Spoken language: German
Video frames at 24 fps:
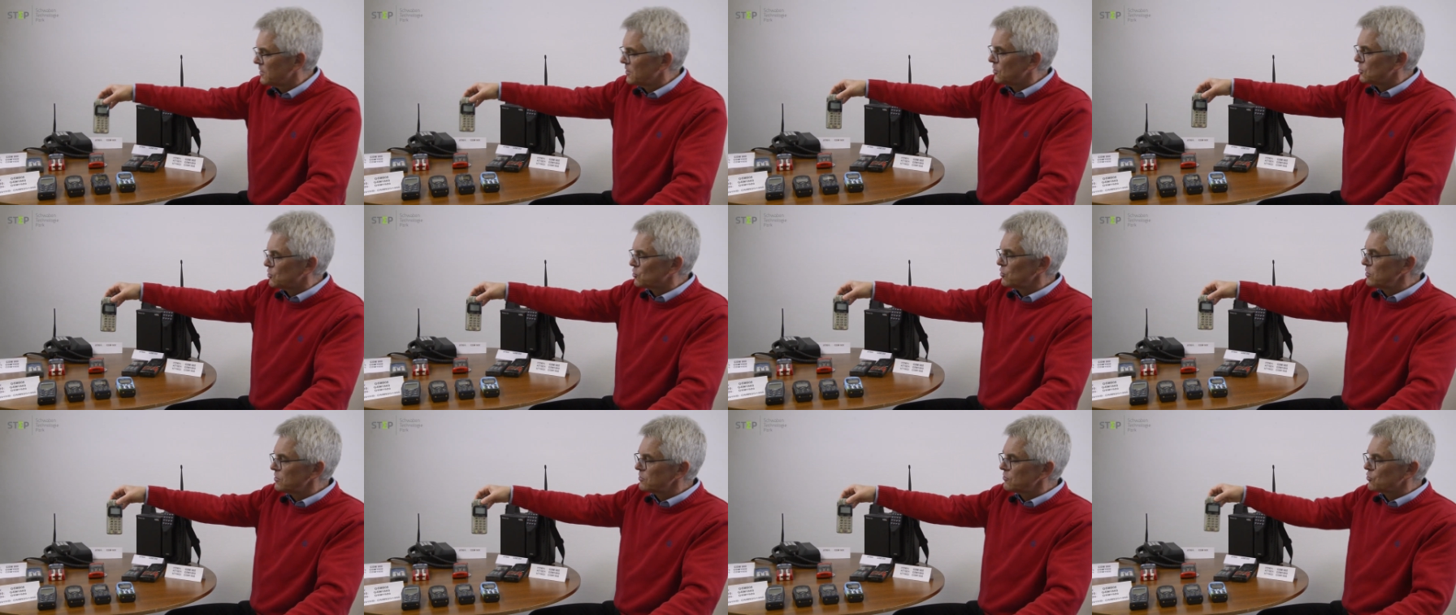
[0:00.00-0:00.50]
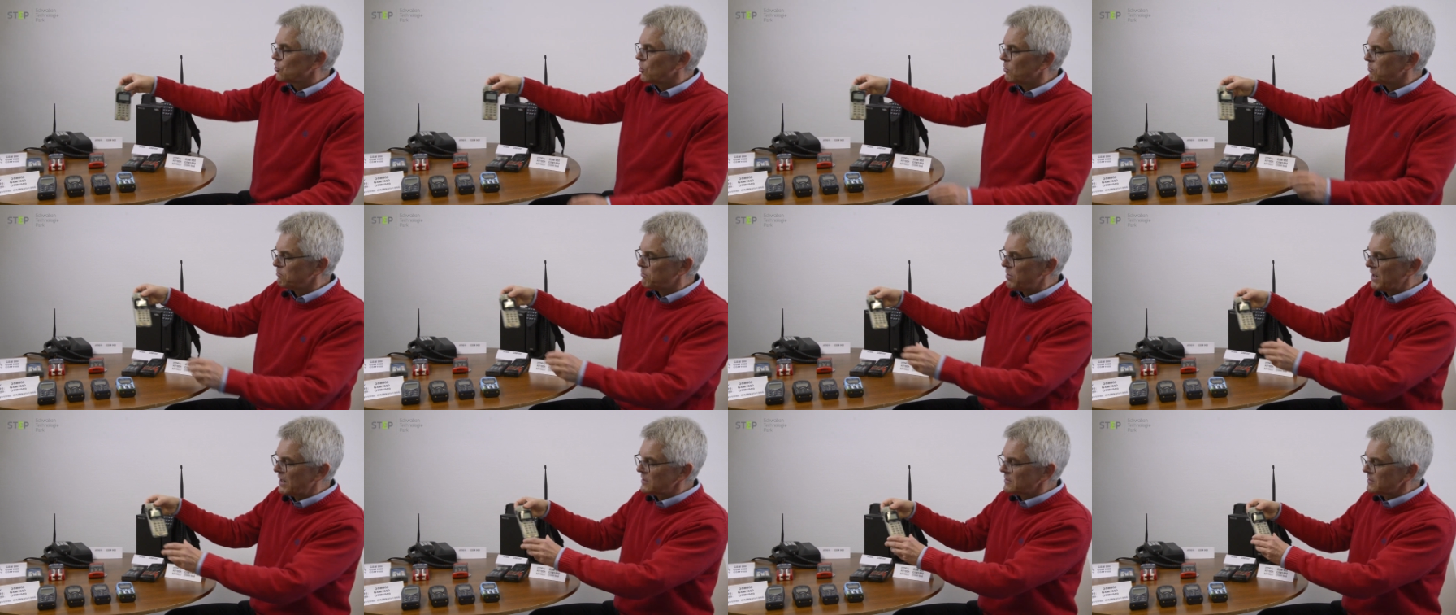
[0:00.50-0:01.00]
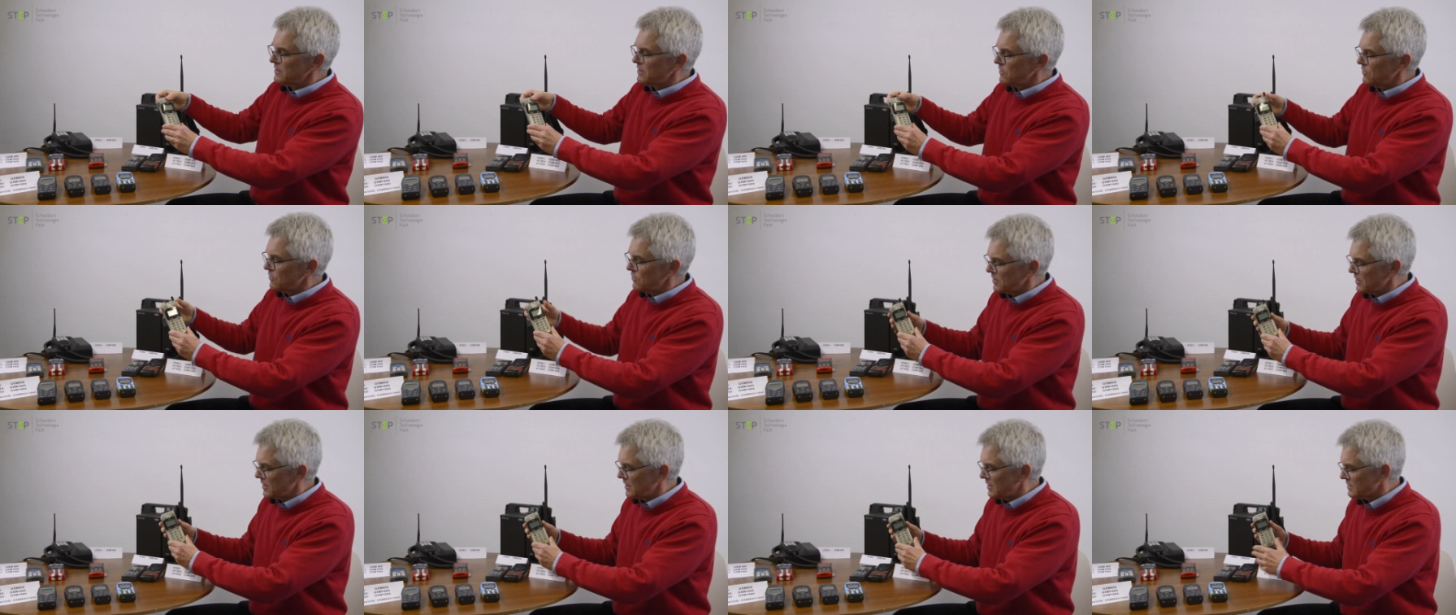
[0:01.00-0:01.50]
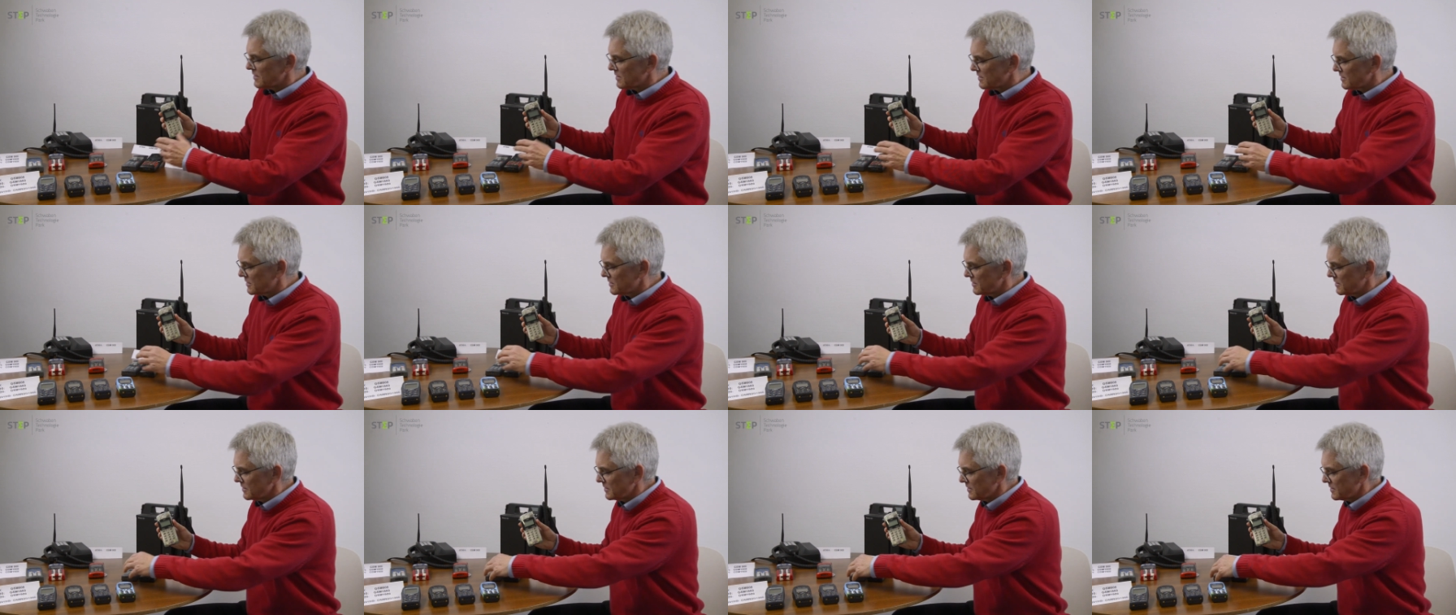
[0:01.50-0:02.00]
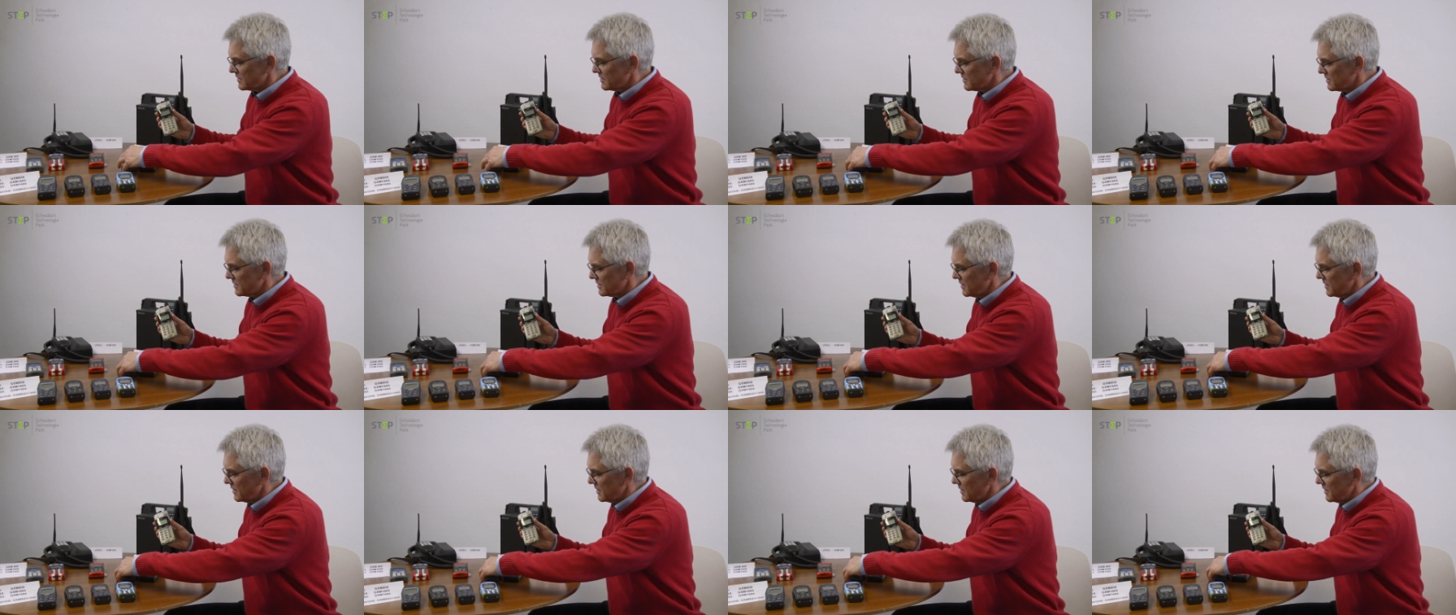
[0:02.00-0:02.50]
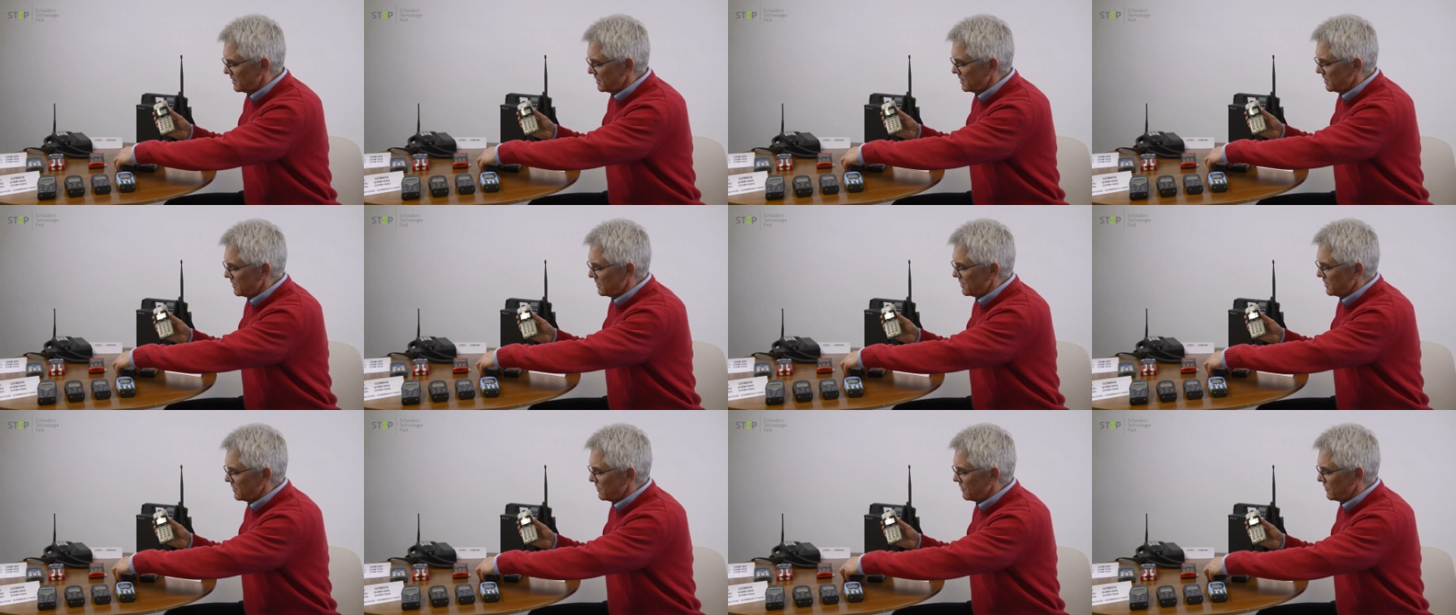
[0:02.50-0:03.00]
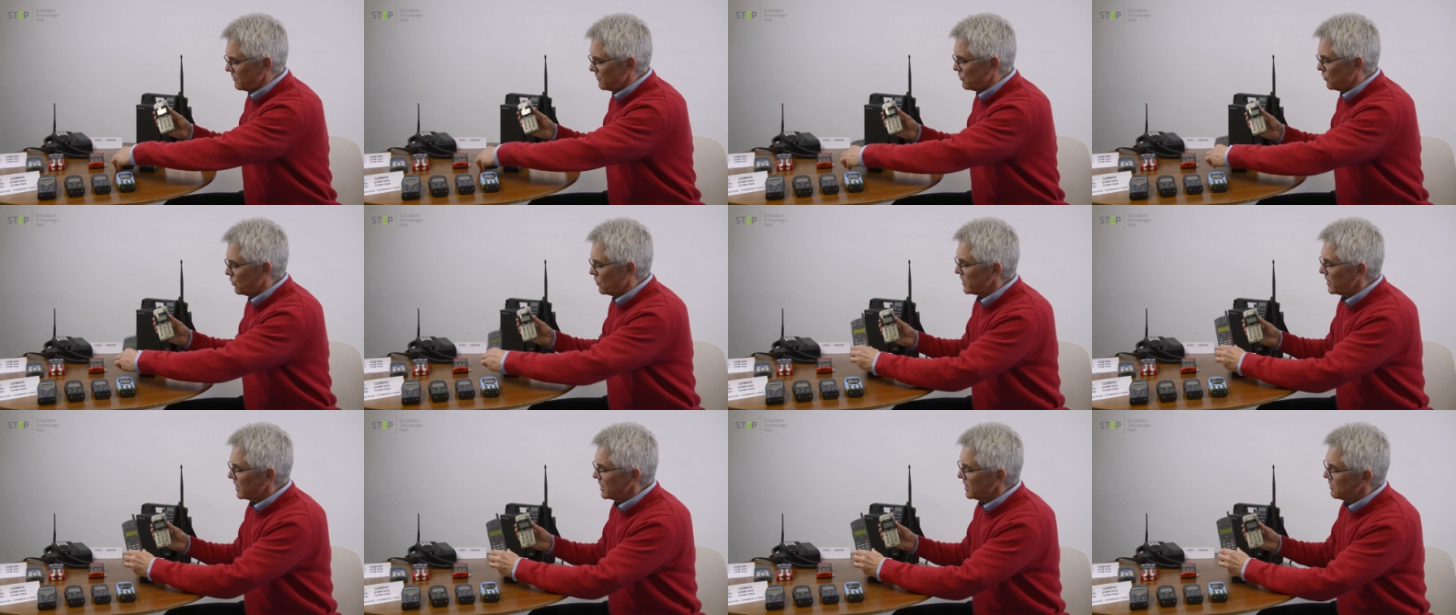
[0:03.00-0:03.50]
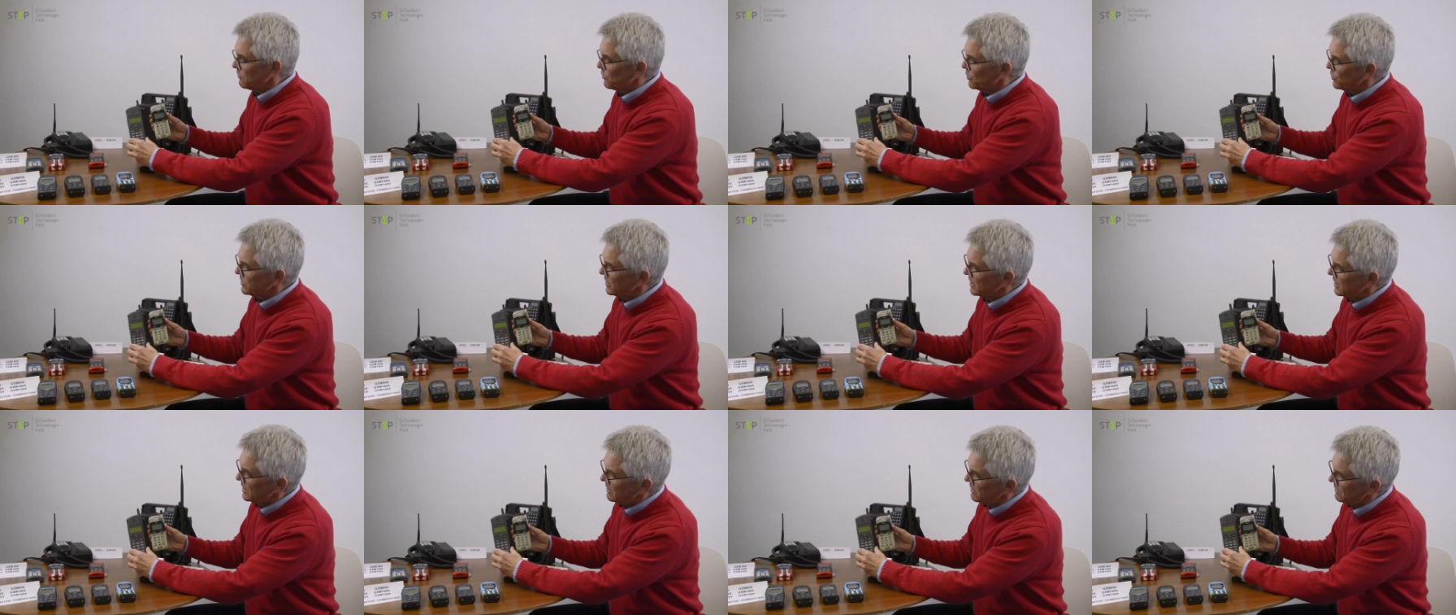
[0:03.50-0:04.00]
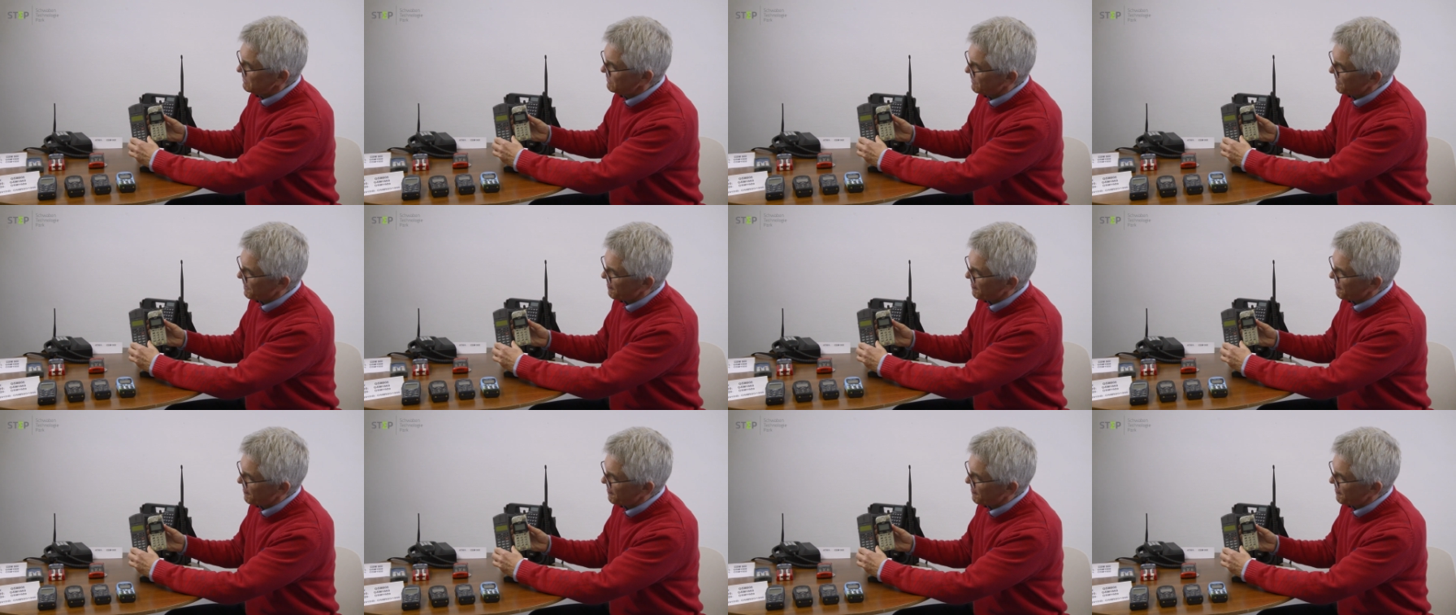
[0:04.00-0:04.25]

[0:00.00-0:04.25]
schon kompakter noch als das Vorgängermodell.